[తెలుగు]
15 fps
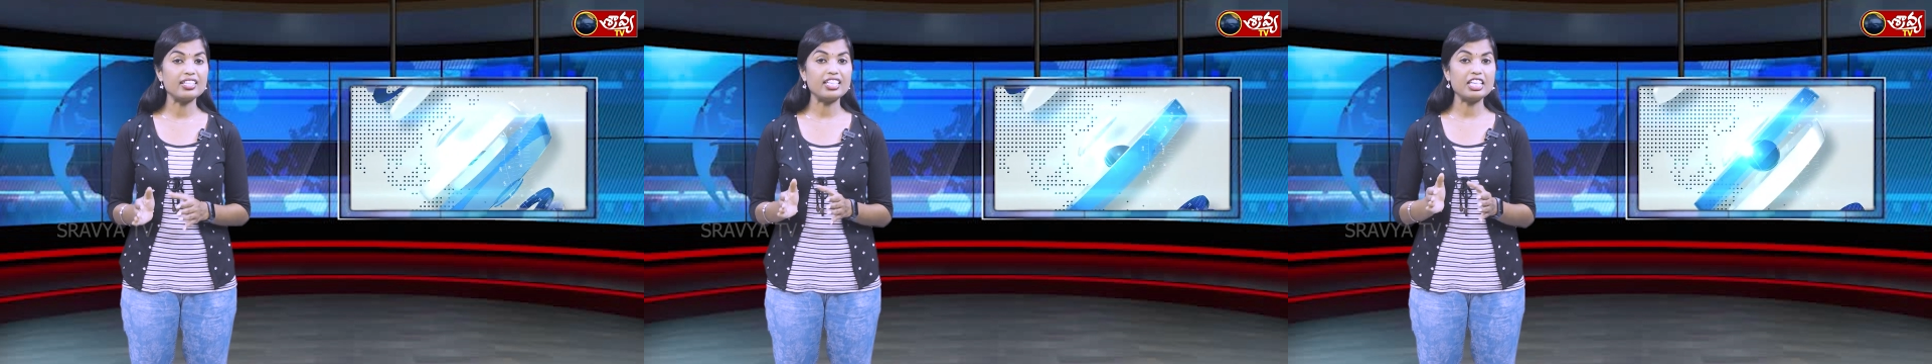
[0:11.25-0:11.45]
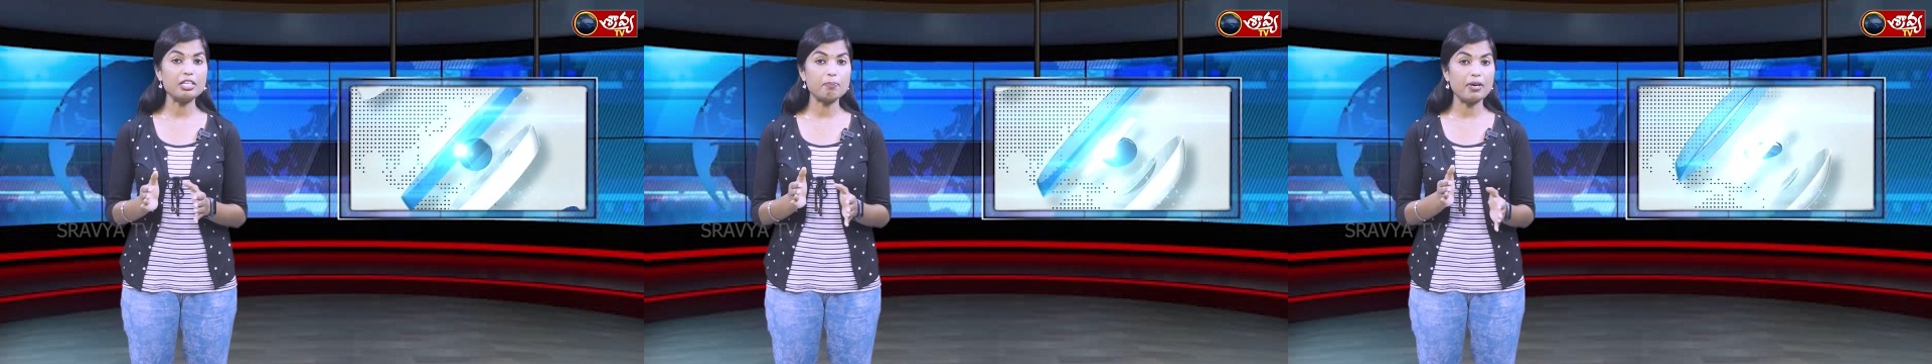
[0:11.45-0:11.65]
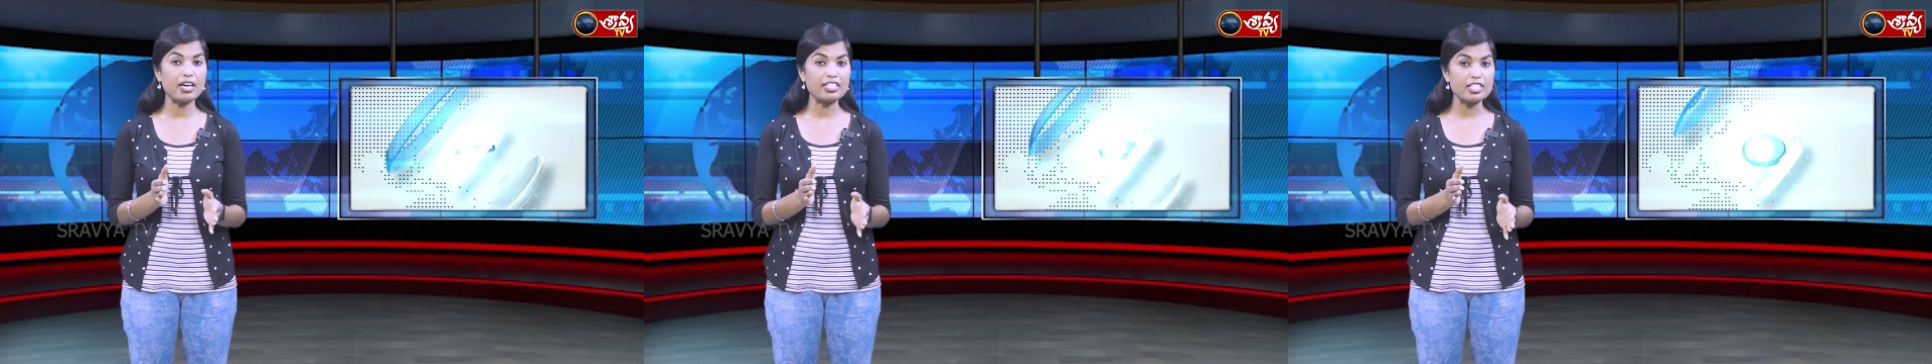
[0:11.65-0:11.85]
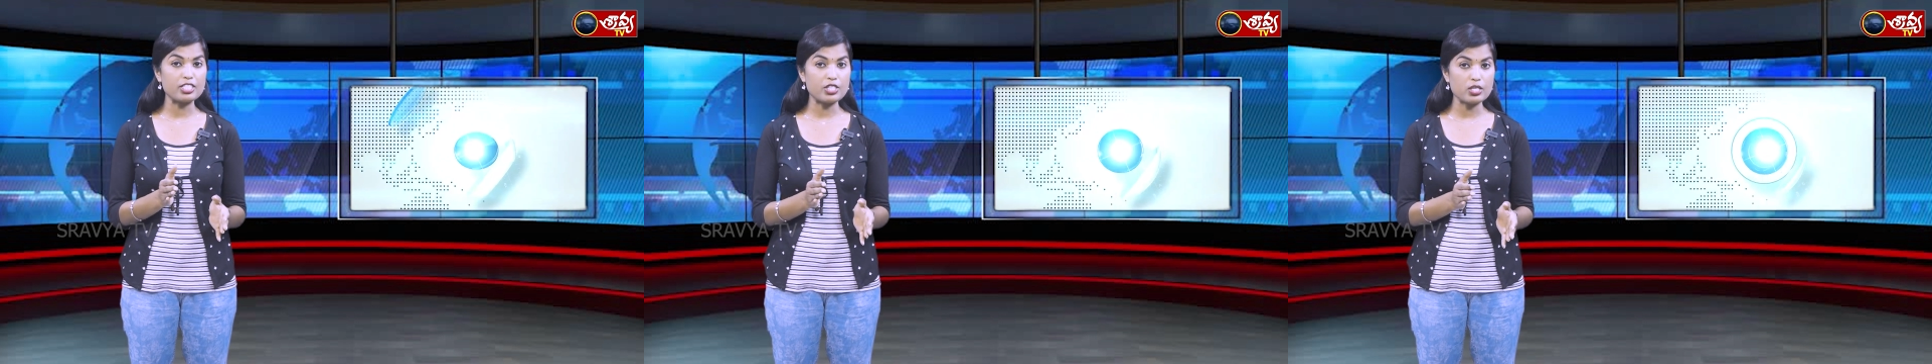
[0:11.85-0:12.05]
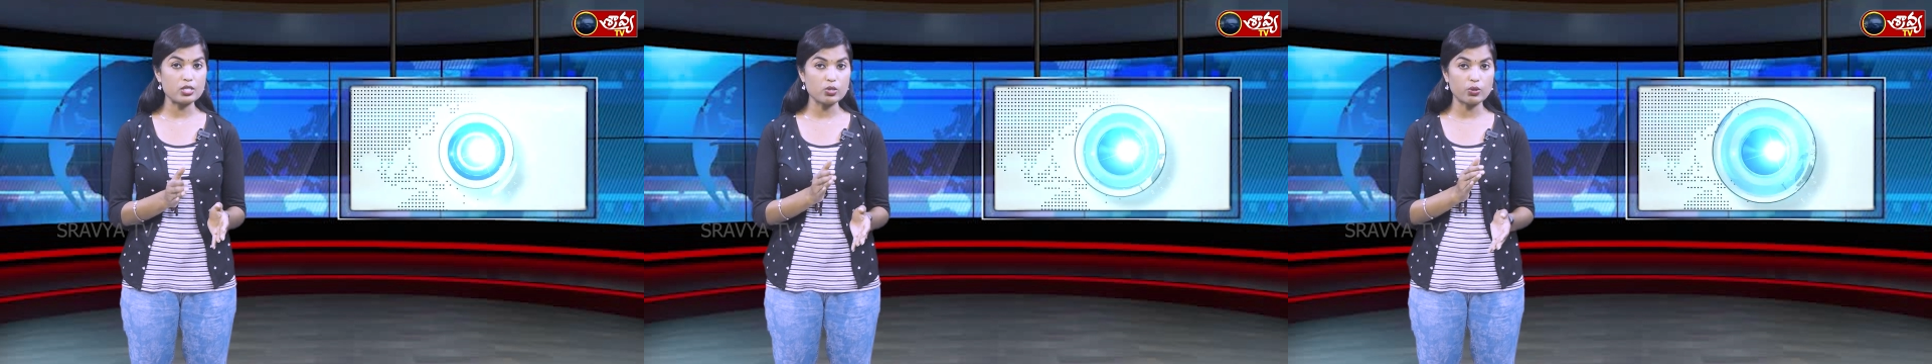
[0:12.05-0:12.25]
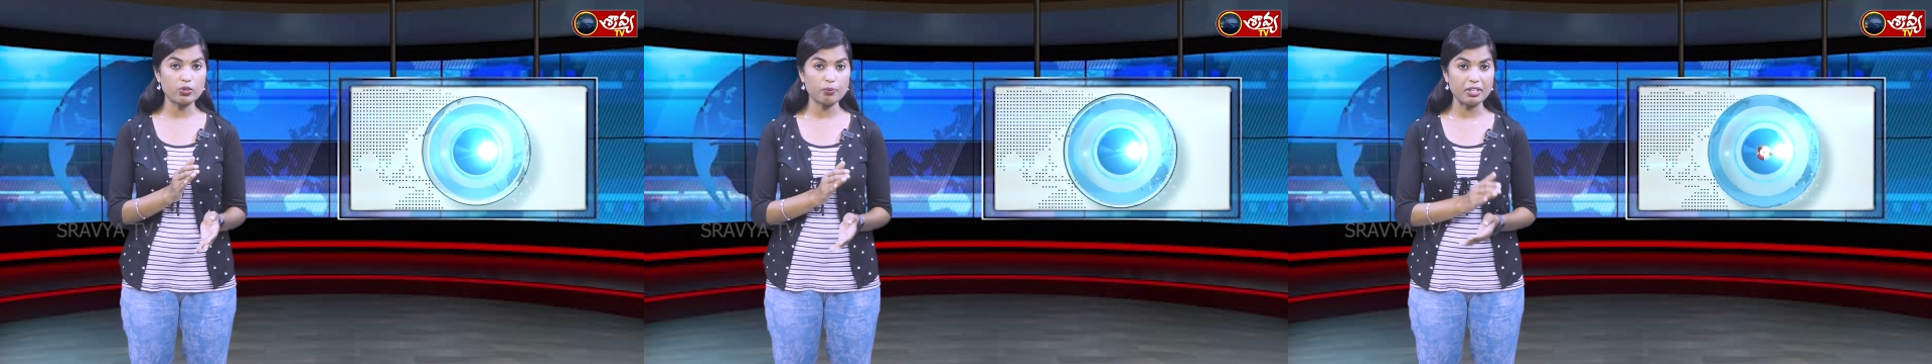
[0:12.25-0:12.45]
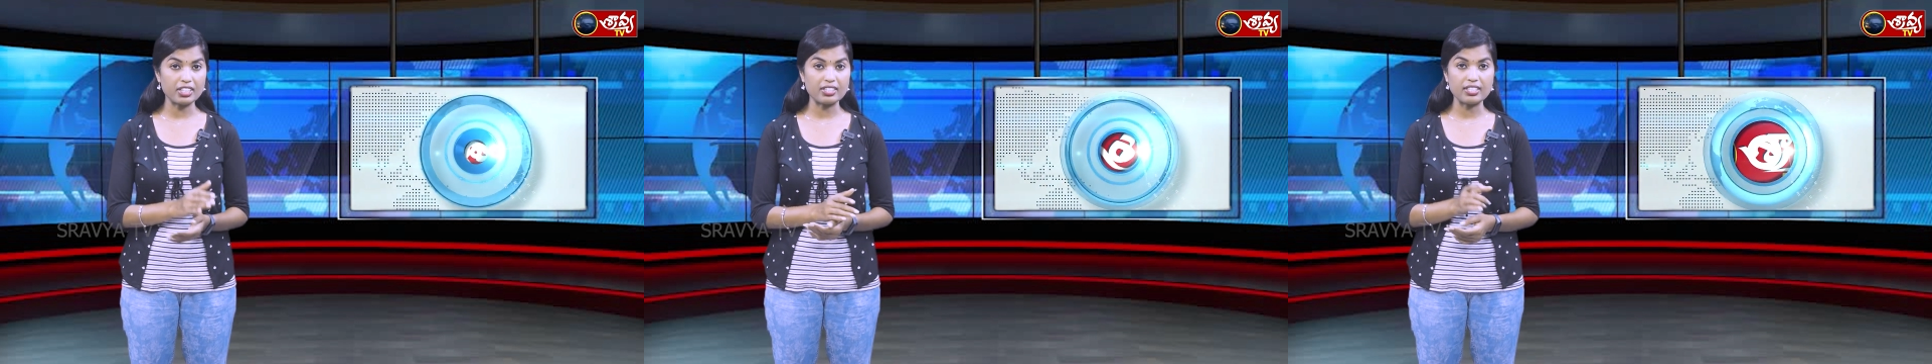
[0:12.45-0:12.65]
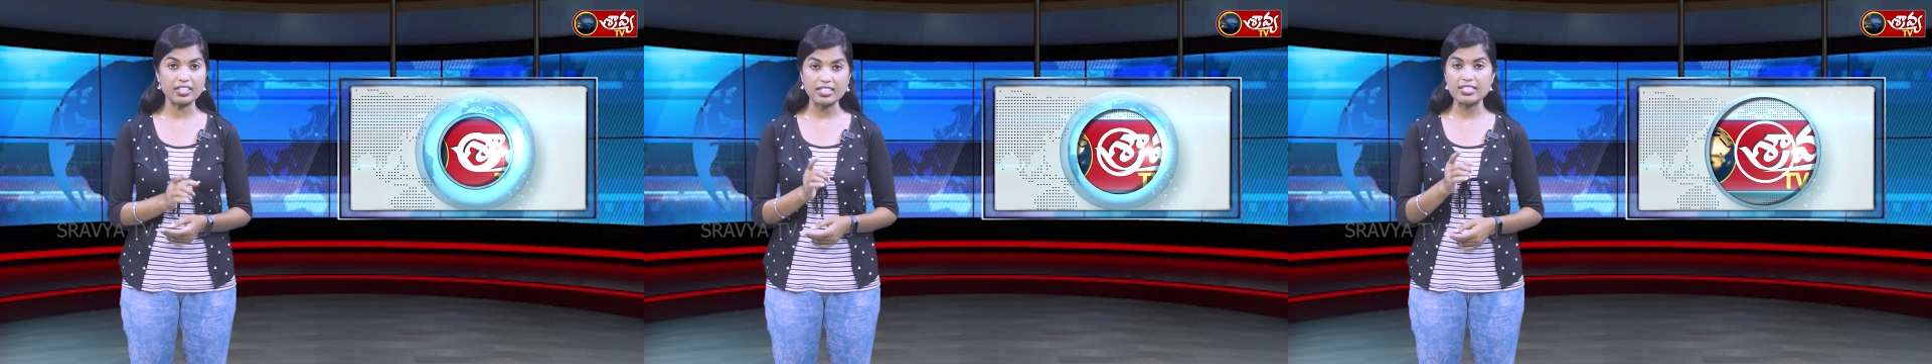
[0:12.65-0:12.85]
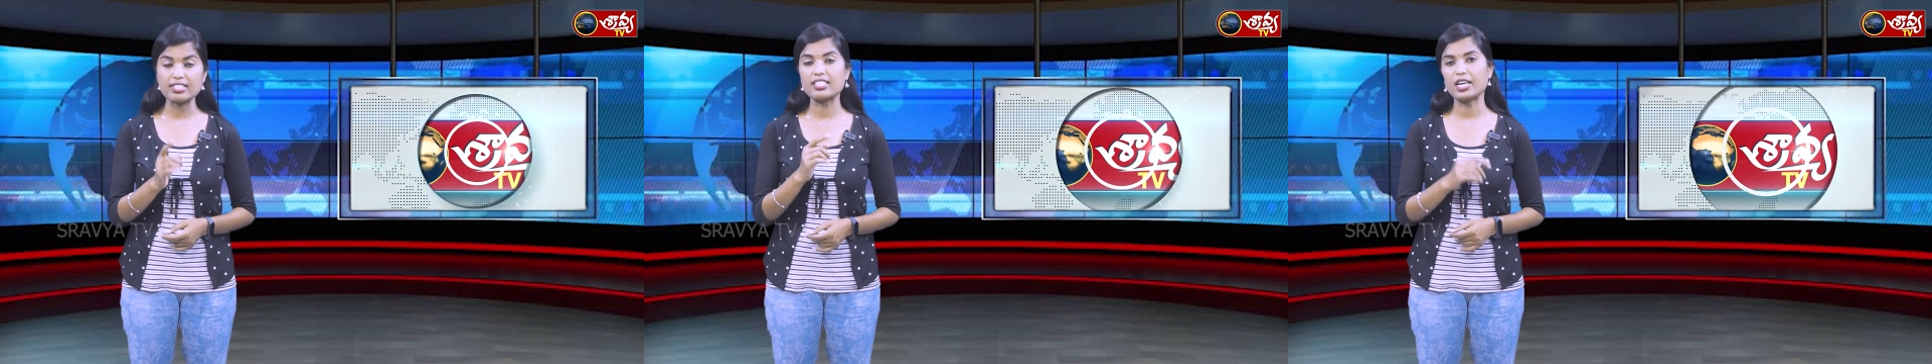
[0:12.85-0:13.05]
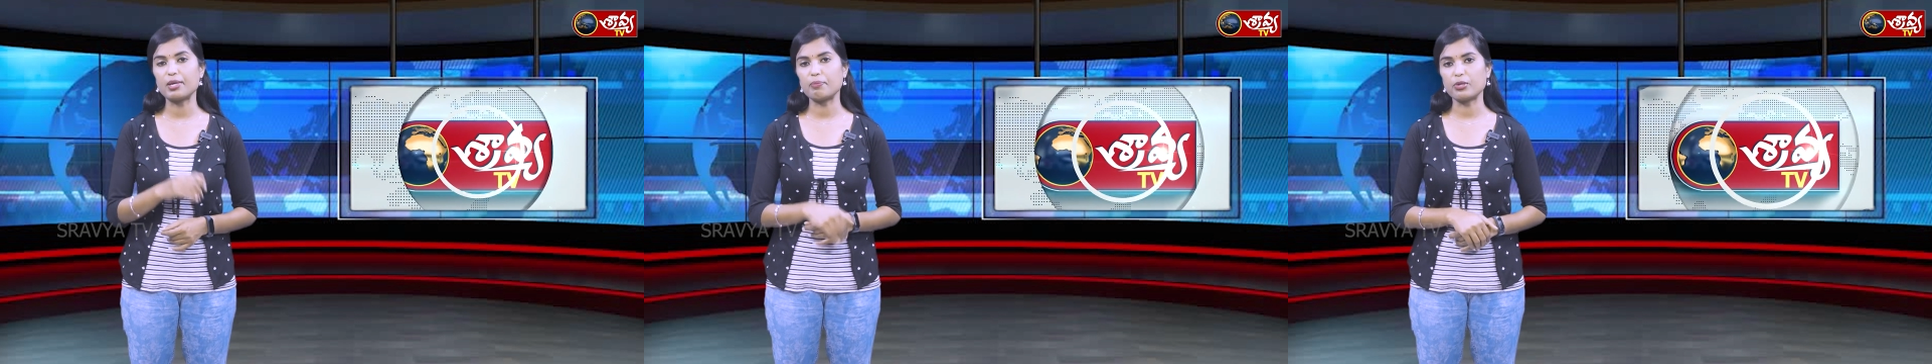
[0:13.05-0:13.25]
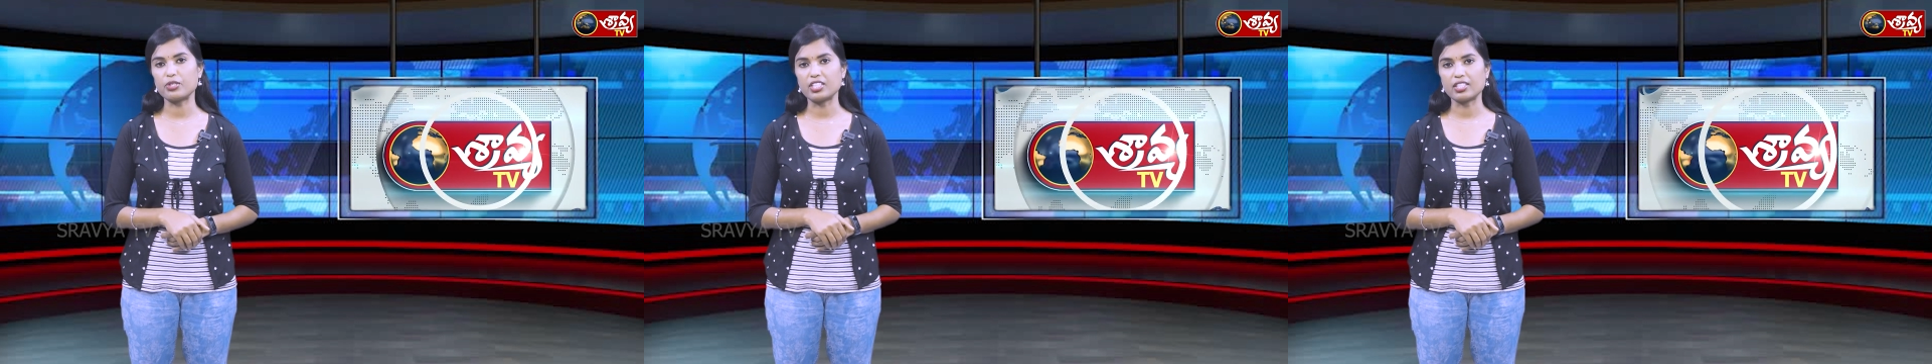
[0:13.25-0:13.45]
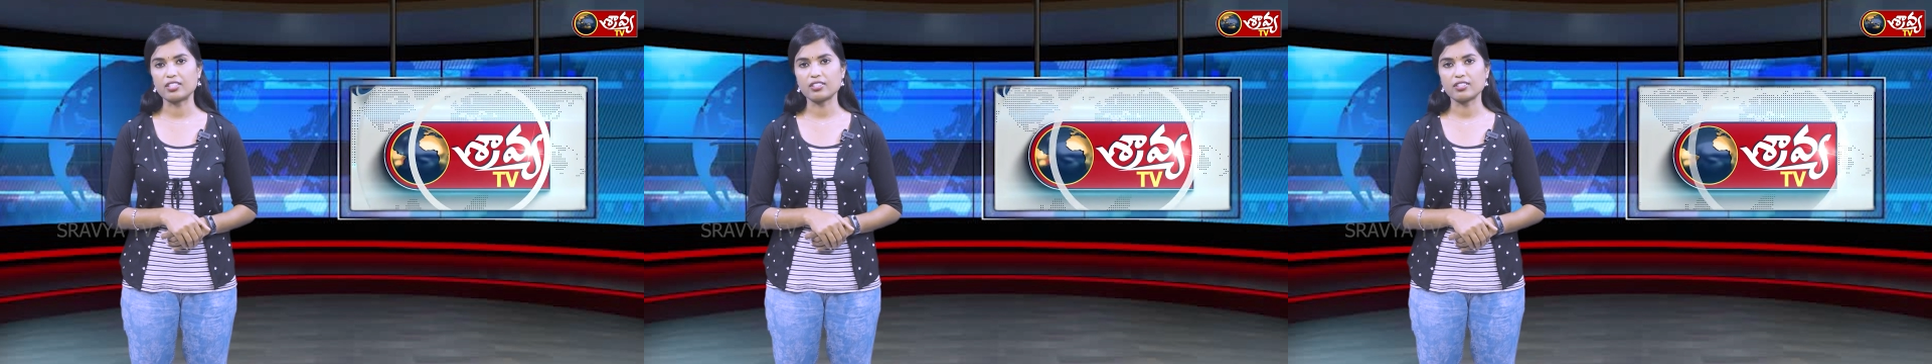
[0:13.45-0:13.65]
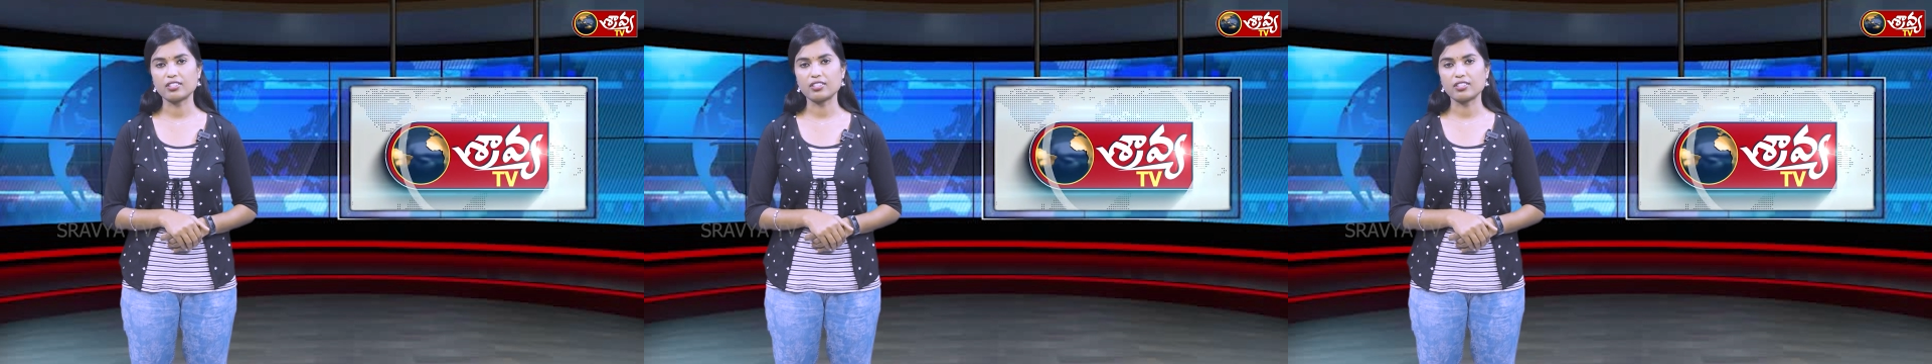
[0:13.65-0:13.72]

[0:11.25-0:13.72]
టీ పార్టీ చేసుకోవడం అంత ఈజీ అయిపోయింది